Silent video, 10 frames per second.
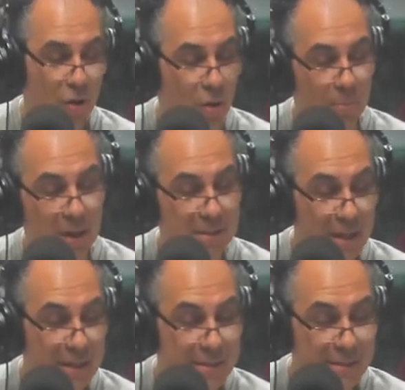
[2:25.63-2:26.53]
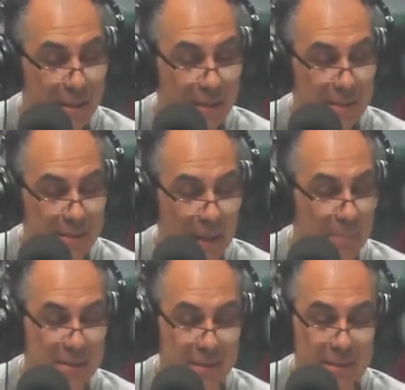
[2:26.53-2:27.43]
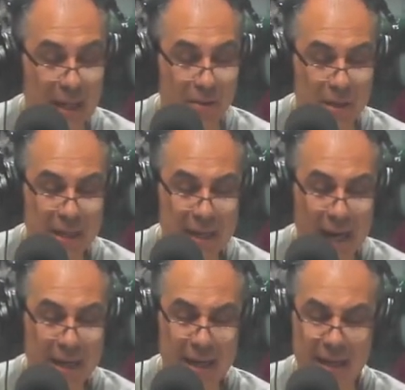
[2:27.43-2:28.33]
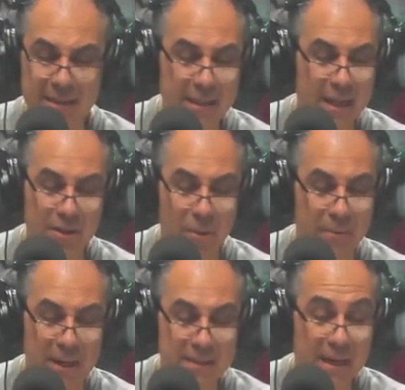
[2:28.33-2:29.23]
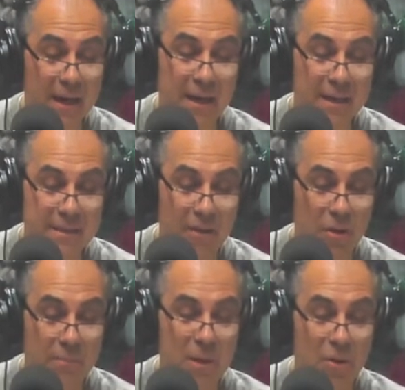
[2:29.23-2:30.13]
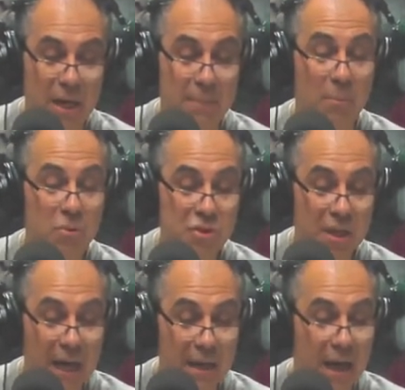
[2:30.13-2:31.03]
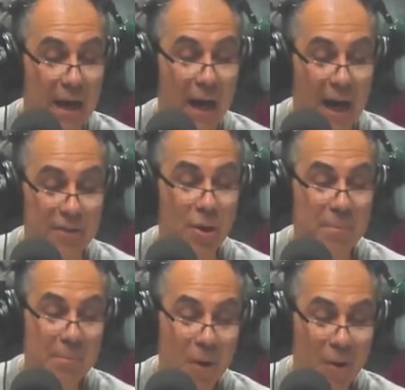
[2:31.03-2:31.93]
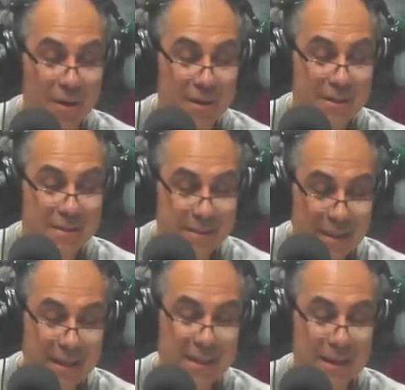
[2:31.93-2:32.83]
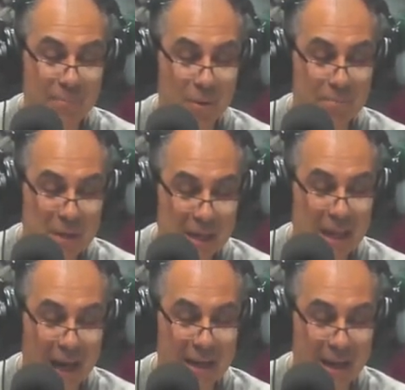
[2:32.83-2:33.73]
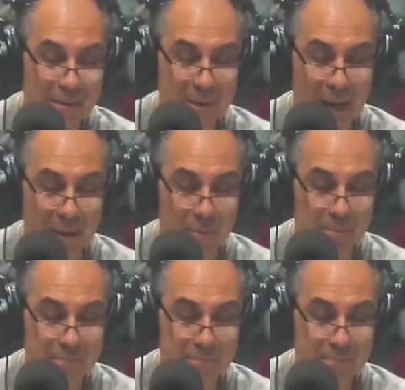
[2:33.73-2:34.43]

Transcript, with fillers: Como actriz, se ha presentado en gran cantidad de obras y ha realizado el melodrama musical Adiós mi amor, dirigida por Miguel Ángel Bravo.